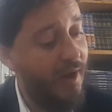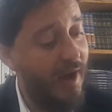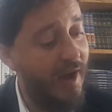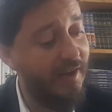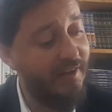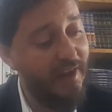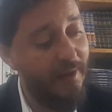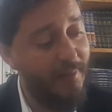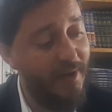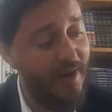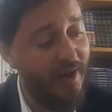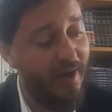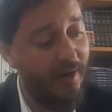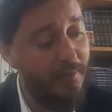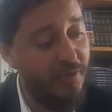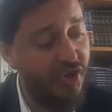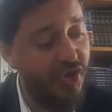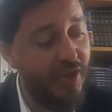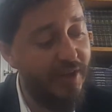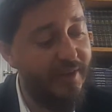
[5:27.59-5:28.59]

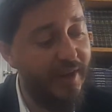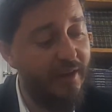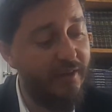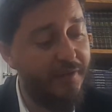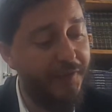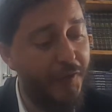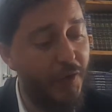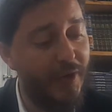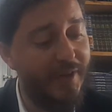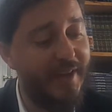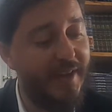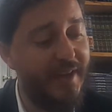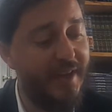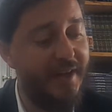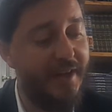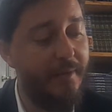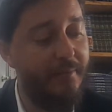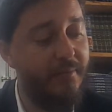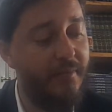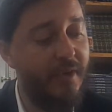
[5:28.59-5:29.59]
Hadamar Mishit Atfu
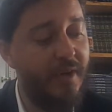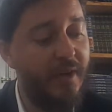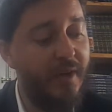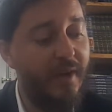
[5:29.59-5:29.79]
Adayanim.